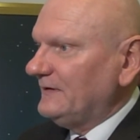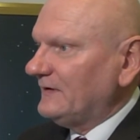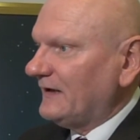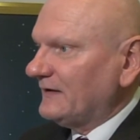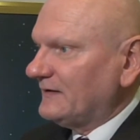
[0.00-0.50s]

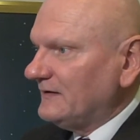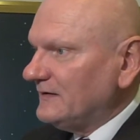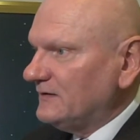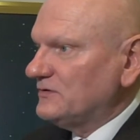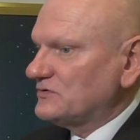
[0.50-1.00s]

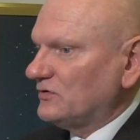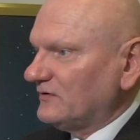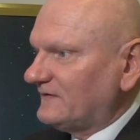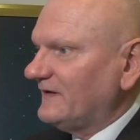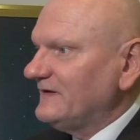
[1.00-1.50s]
rankingi czy
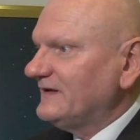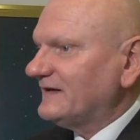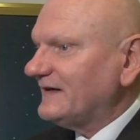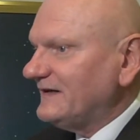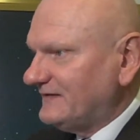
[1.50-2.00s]
oceny
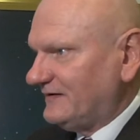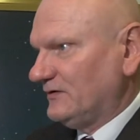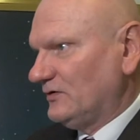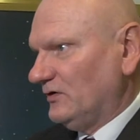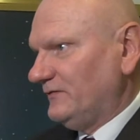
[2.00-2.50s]

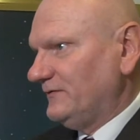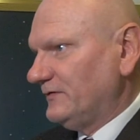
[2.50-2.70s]
ratingowe